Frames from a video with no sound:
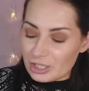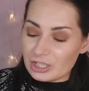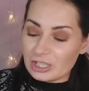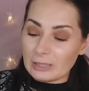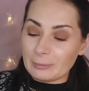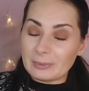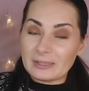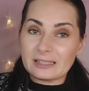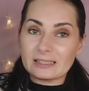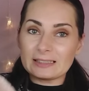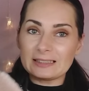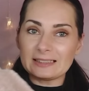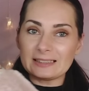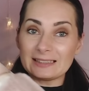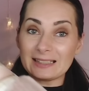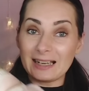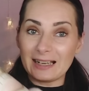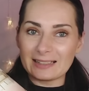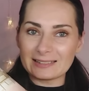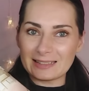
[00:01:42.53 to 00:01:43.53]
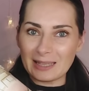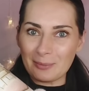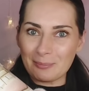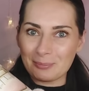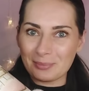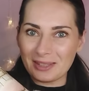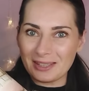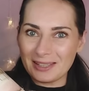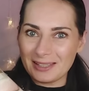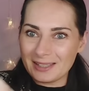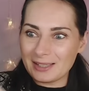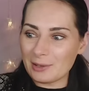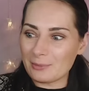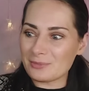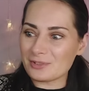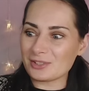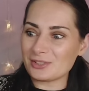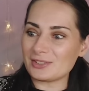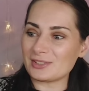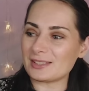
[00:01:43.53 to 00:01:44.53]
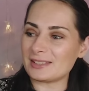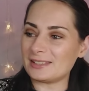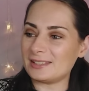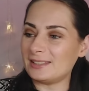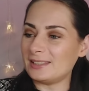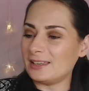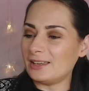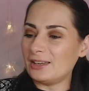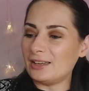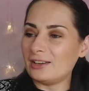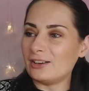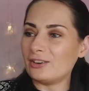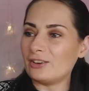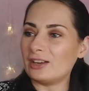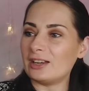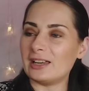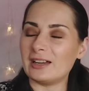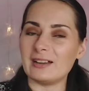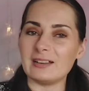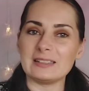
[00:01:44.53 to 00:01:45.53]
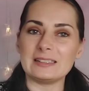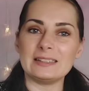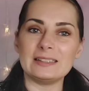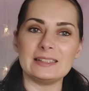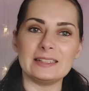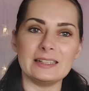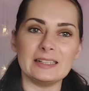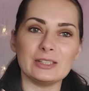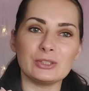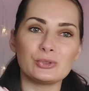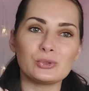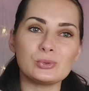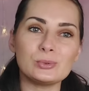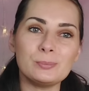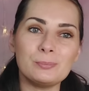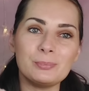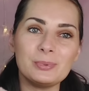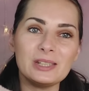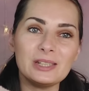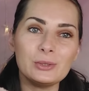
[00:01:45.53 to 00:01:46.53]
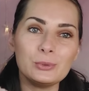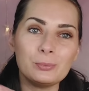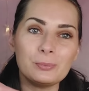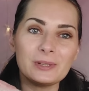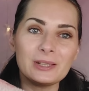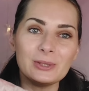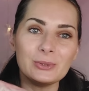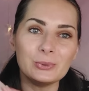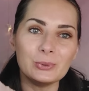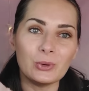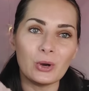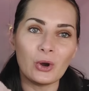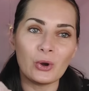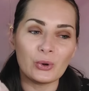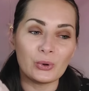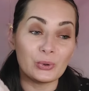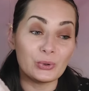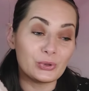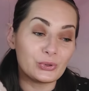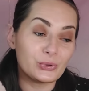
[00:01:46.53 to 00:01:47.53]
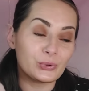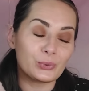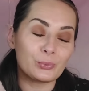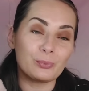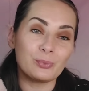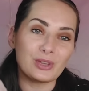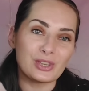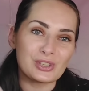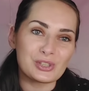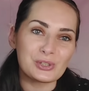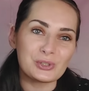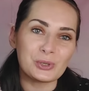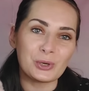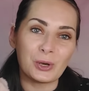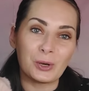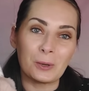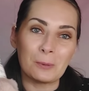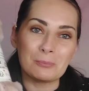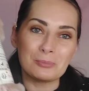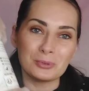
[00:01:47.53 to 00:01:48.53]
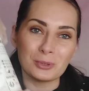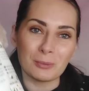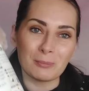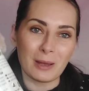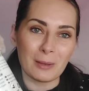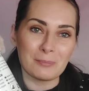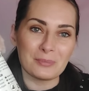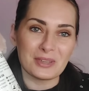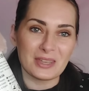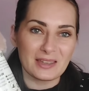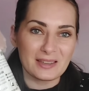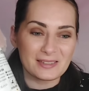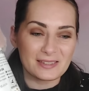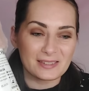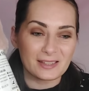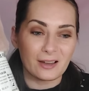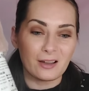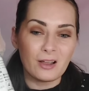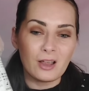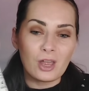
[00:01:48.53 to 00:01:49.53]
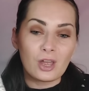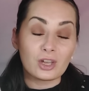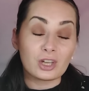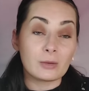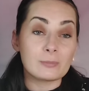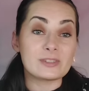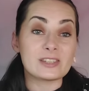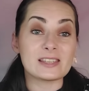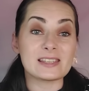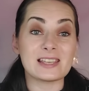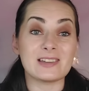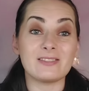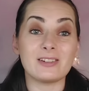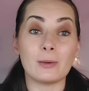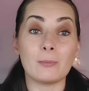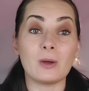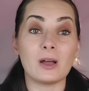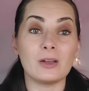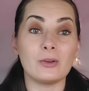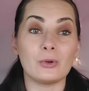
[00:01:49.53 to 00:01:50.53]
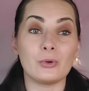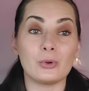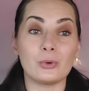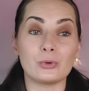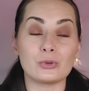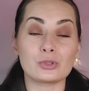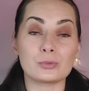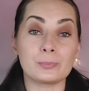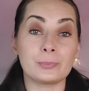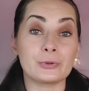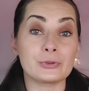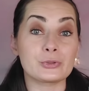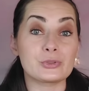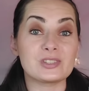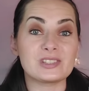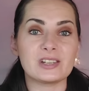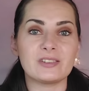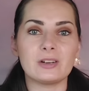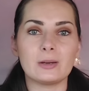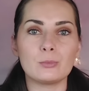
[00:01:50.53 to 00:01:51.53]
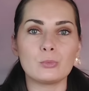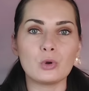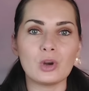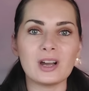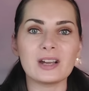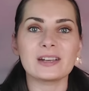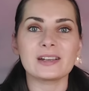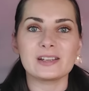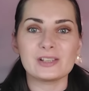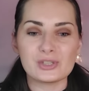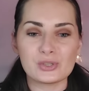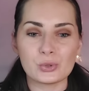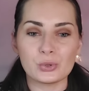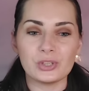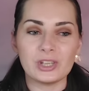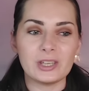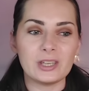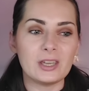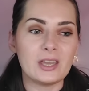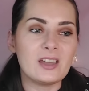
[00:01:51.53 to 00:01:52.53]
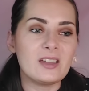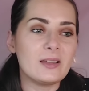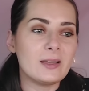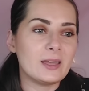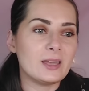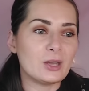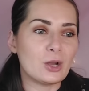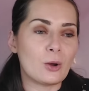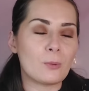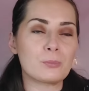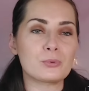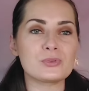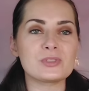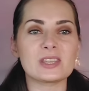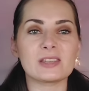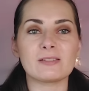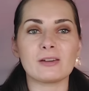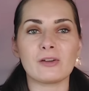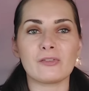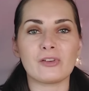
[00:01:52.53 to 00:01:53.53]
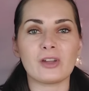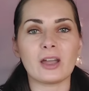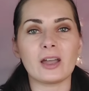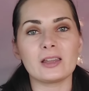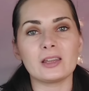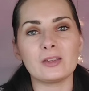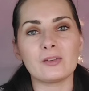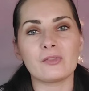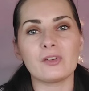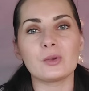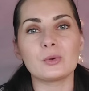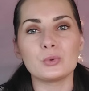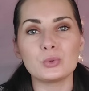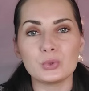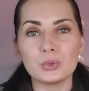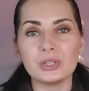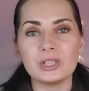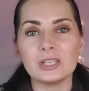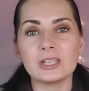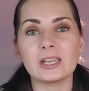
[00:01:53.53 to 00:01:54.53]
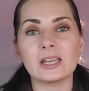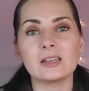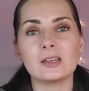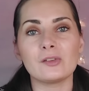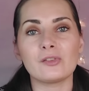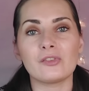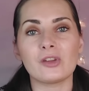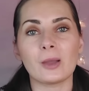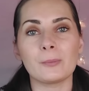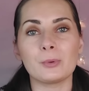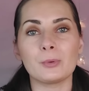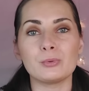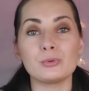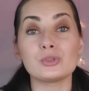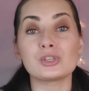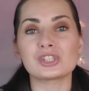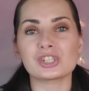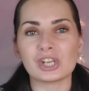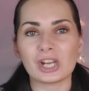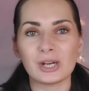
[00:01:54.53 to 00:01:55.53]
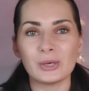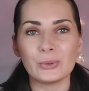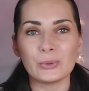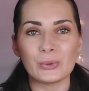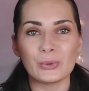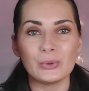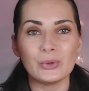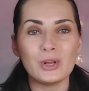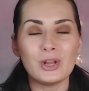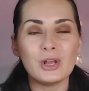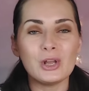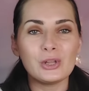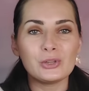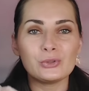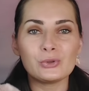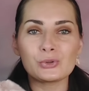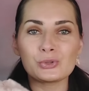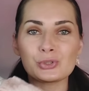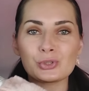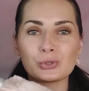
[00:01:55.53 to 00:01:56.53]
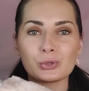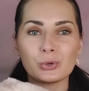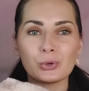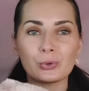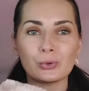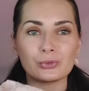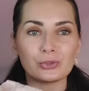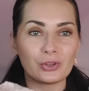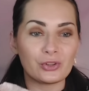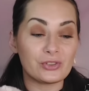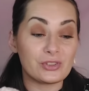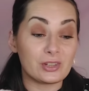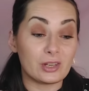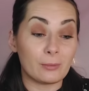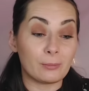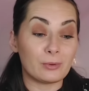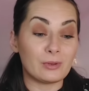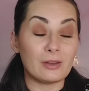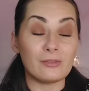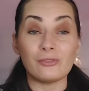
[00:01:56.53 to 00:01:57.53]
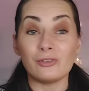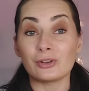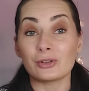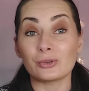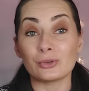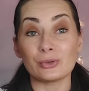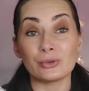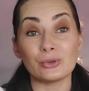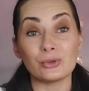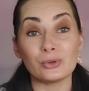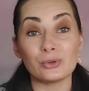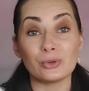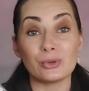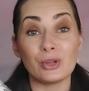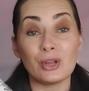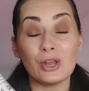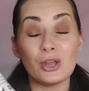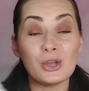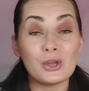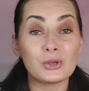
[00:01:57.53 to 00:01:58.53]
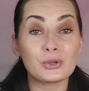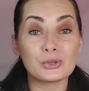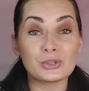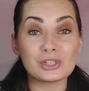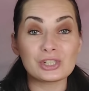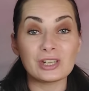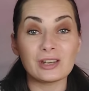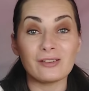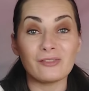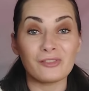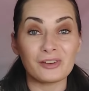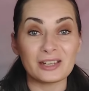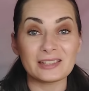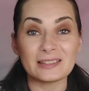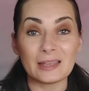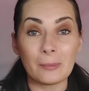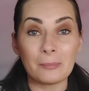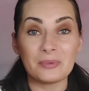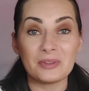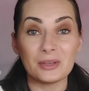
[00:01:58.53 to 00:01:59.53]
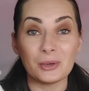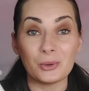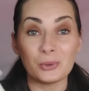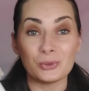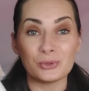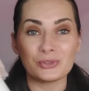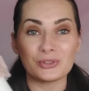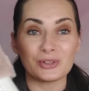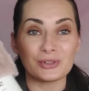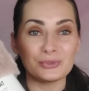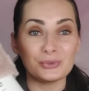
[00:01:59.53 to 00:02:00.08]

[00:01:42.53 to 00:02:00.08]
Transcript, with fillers: J'ai pris un tapis comme ceci. Voilà, il est tout pilou pilou en rose, donc bien sûr pour ma pièce. Comme ça, ça va, euh, je pense que ça va moins résonner et en plus, ça va faire un effet cocooning, un effet un peu plus chaleureux. Donc, je suis trop contente. C'est la première fois que, que j'ai un vrai tapis rose.